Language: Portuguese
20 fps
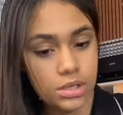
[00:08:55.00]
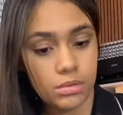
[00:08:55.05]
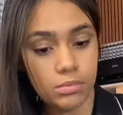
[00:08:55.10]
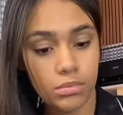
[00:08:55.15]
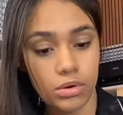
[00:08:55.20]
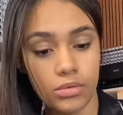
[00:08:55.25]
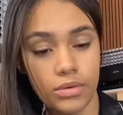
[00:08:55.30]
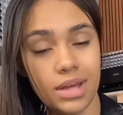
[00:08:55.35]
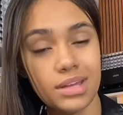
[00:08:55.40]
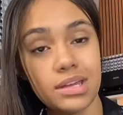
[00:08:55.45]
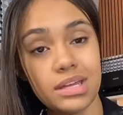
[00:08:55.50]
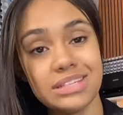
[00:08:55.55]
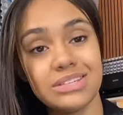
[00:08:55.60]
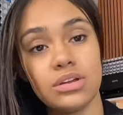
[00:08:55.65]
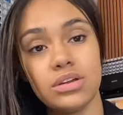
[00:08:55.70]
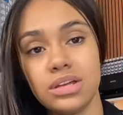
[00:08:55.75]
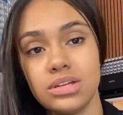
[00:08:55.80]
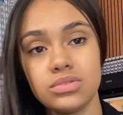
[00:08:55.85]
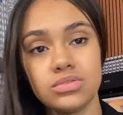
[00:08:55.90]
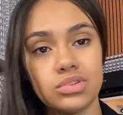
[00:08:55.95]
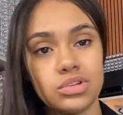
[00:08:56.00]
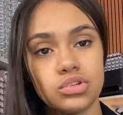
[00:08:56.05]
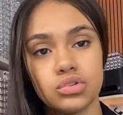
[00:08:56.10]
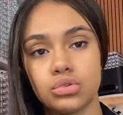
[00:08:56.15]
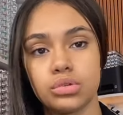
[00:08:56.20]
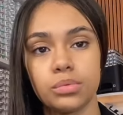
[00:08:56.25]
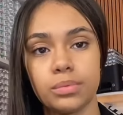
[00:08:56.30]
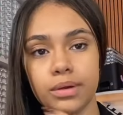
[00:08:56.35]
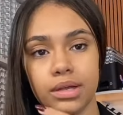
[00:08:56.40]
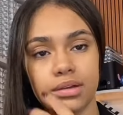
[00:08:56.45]
Bom, é, é, só isso, gente, que
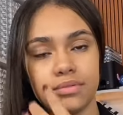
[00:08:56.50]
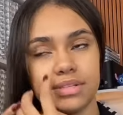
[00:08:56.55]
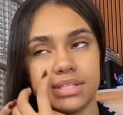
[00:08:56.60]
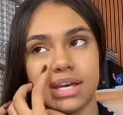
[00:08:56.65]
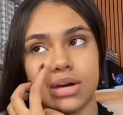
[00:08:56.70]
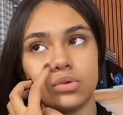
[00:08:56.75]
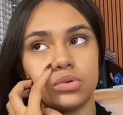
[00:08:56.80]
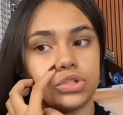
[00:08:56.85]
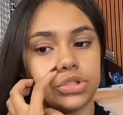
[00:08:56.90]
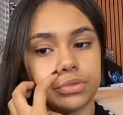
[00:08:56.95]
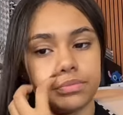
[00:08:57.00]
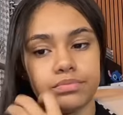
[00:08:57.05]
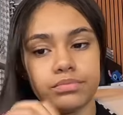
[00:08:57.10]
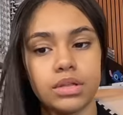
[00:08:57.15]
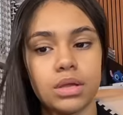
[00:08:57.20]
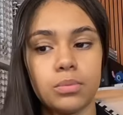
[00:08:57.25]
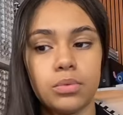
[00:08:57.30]
eu tô pra revisar hoje.